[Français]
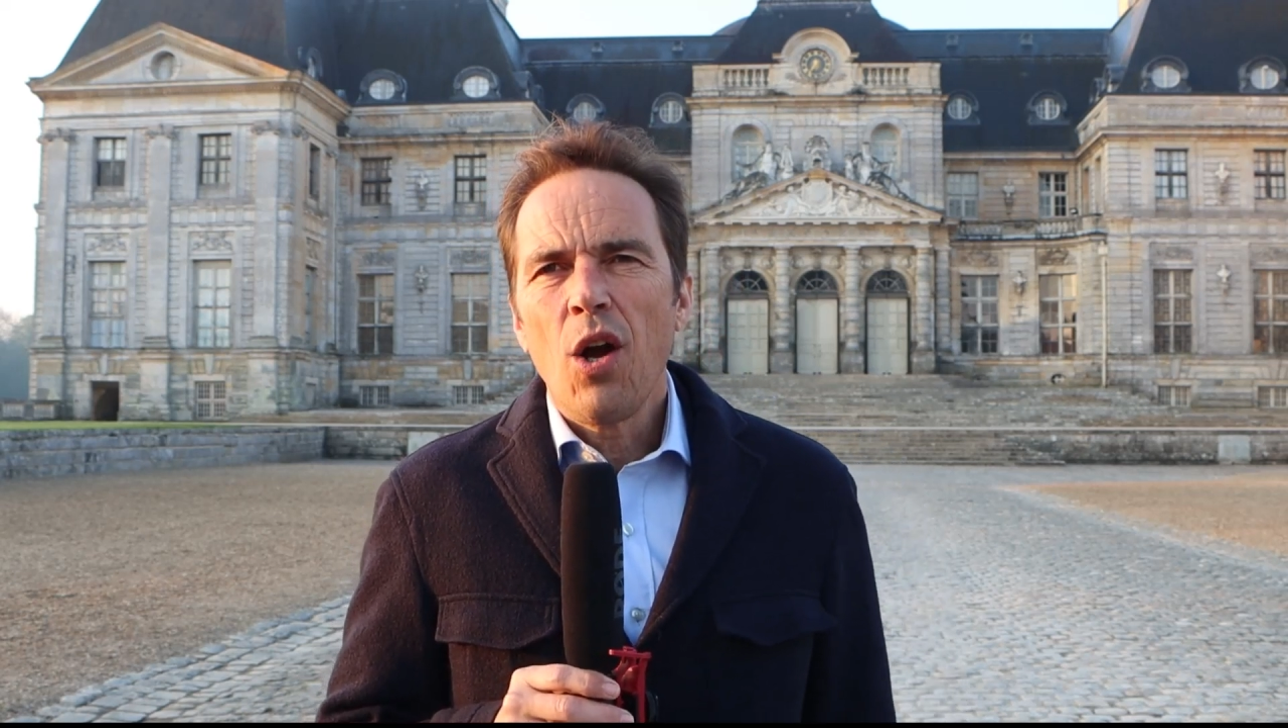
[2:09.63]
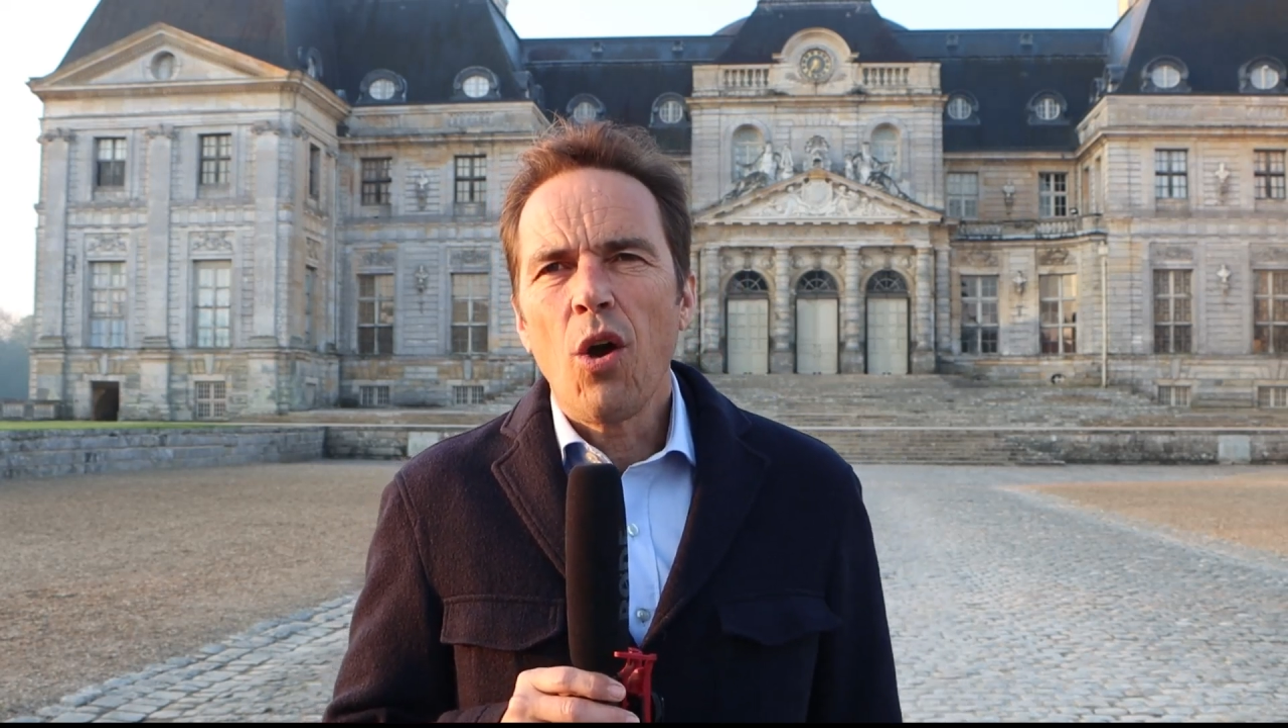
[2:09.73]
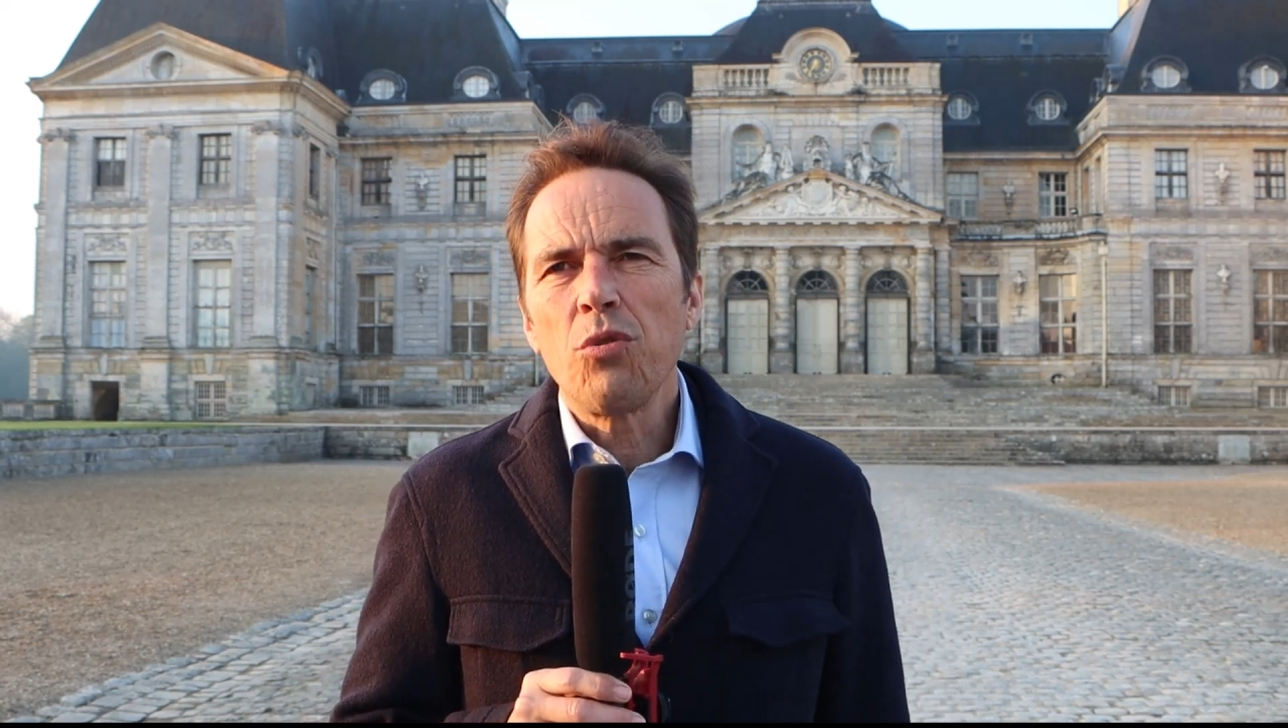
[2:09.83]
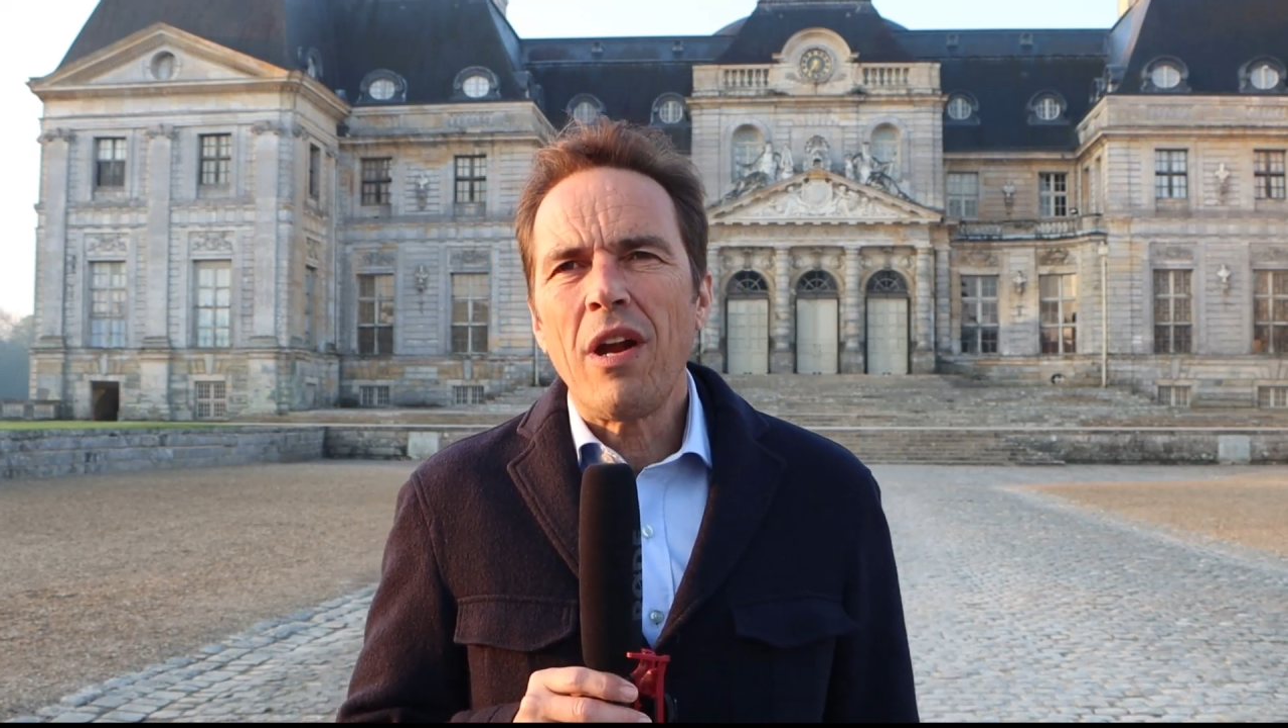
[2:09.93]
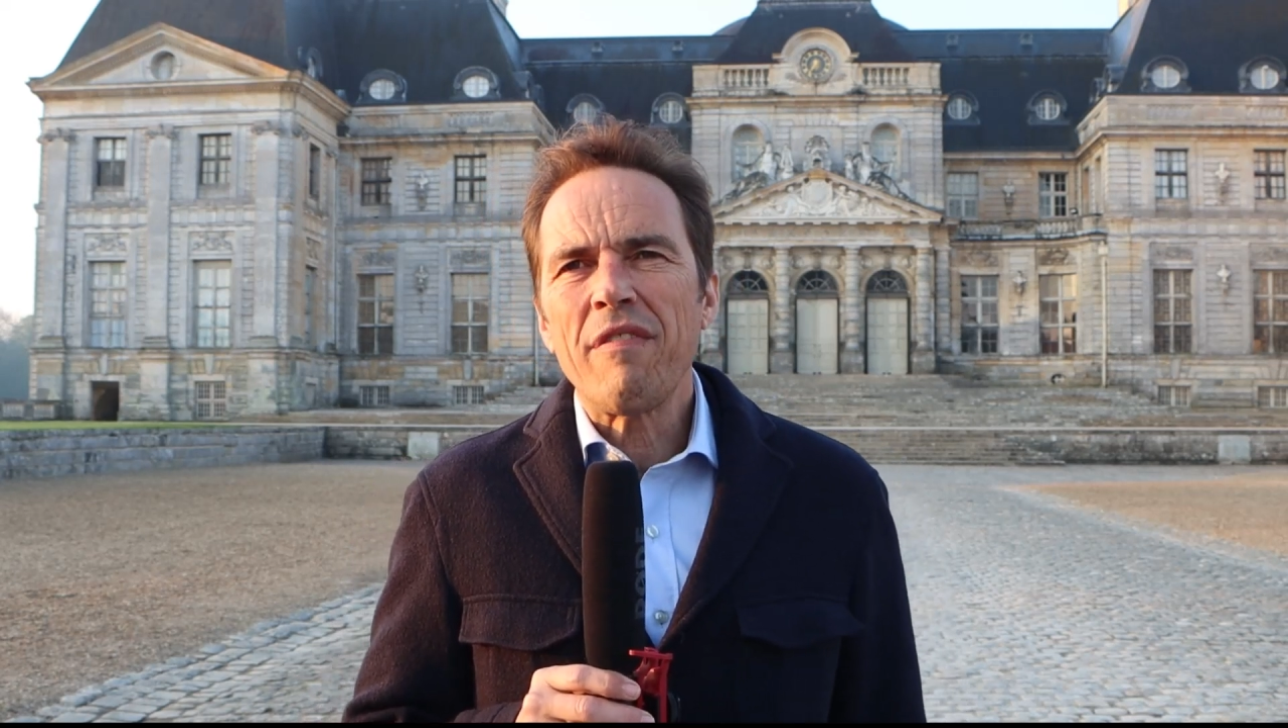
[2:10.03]

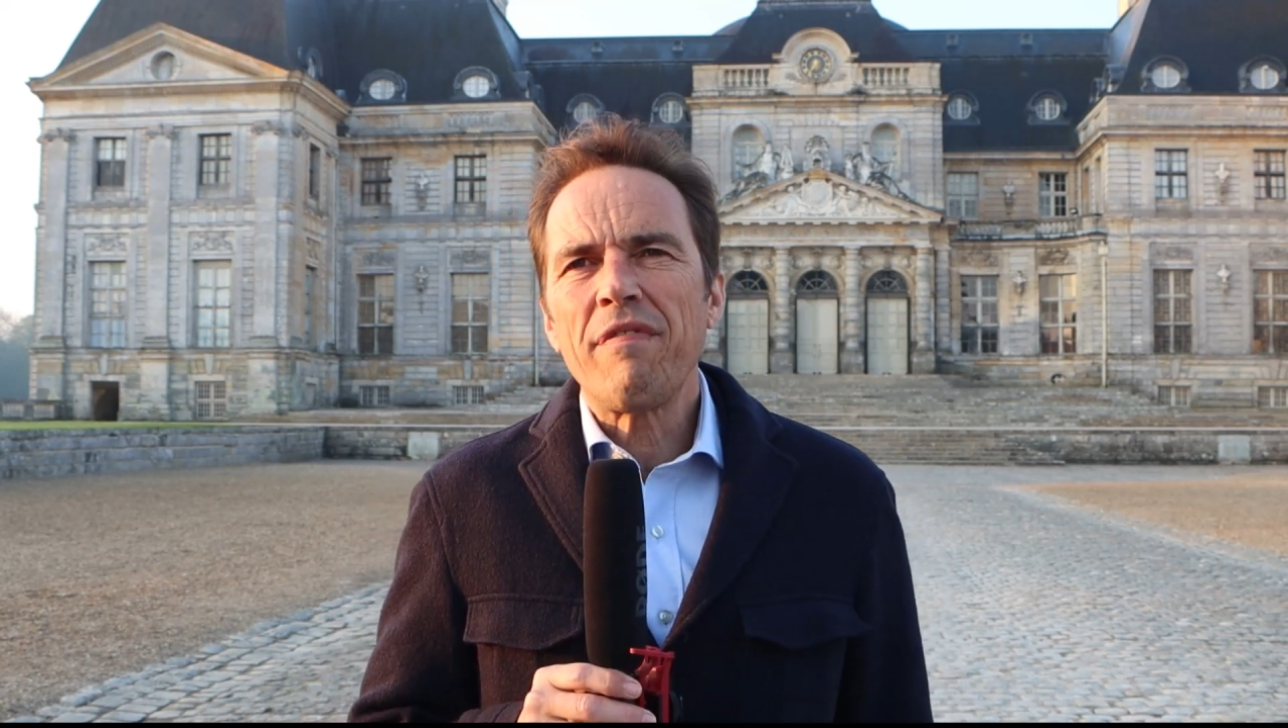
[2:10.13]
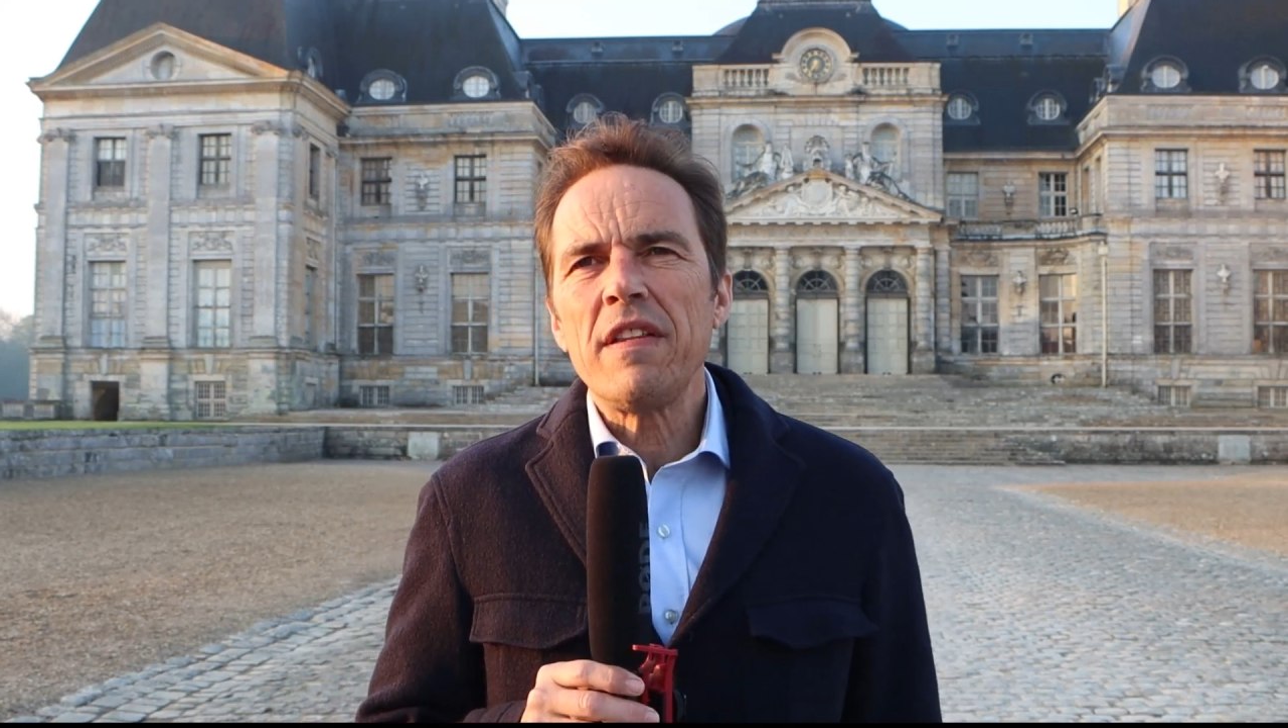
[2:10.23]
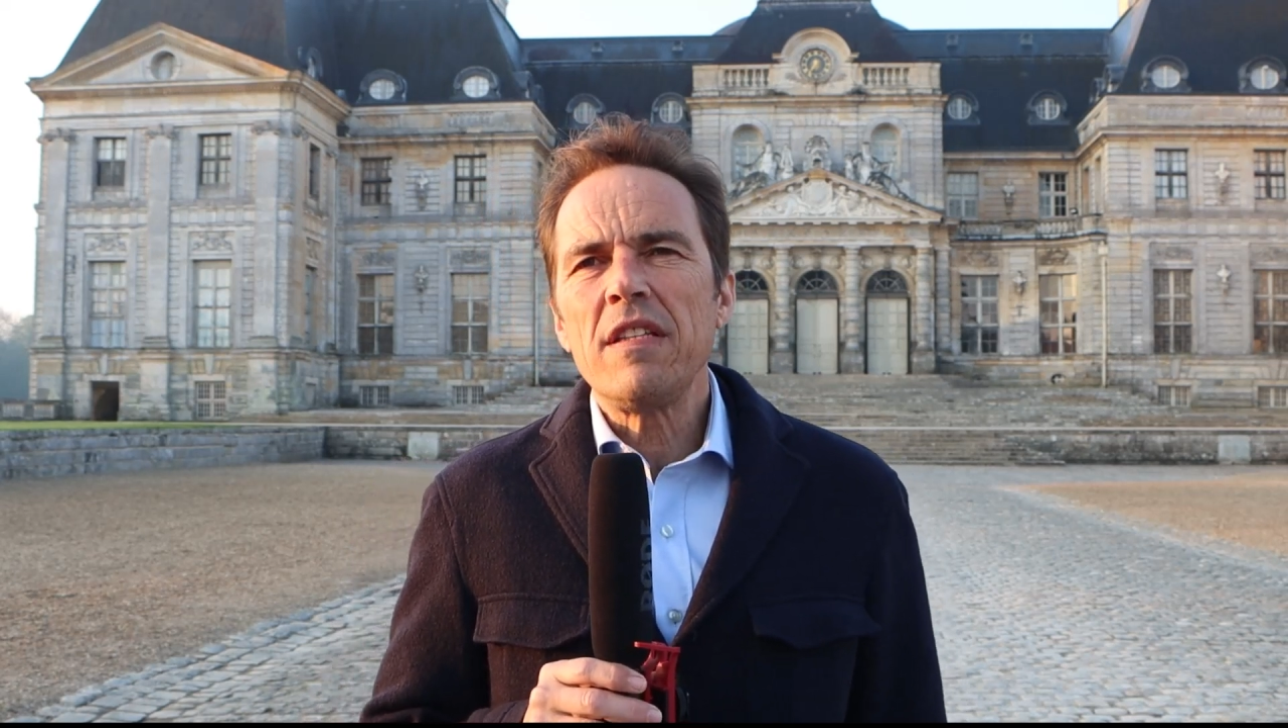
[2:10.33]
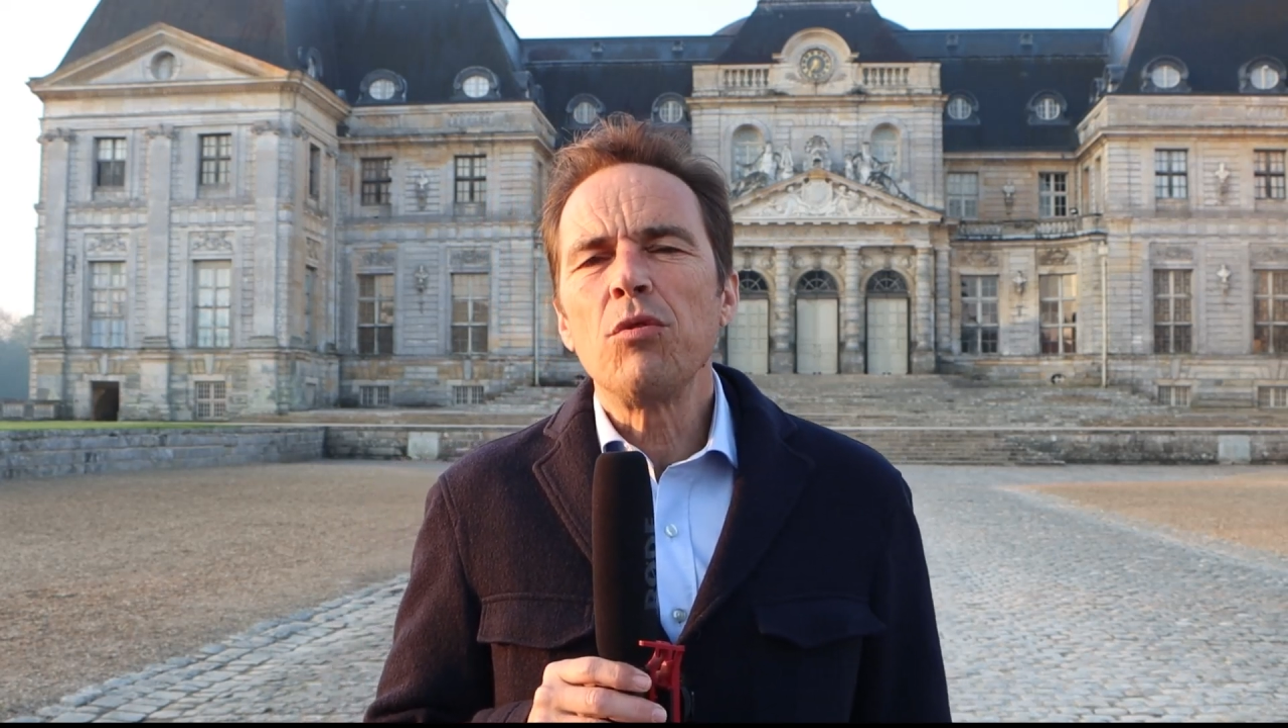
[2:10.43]
lors de la fête